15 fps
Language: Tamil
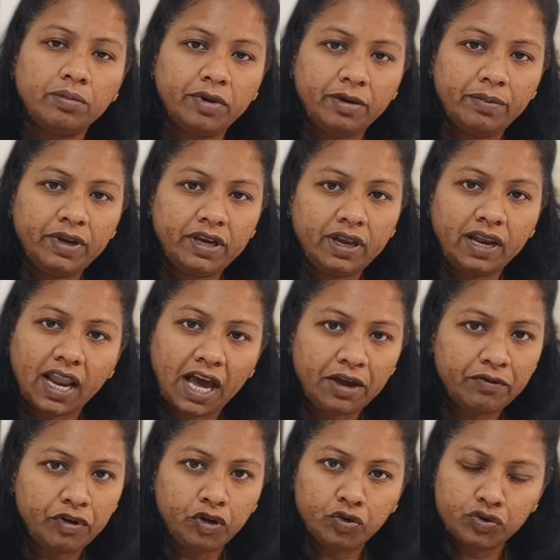மேபி
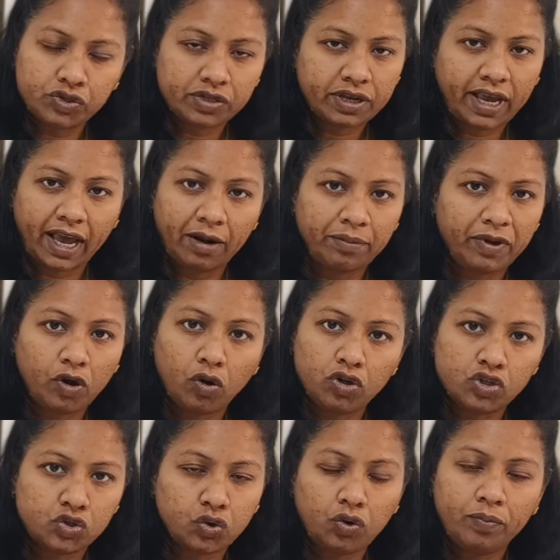லைவ் நியூஸ் கேன் பி
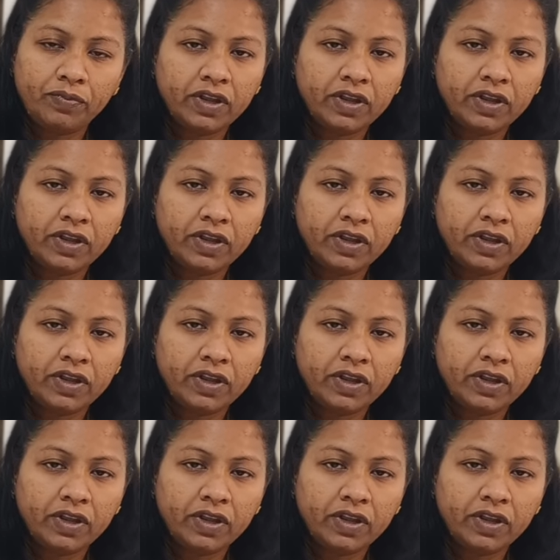ஆல்சோ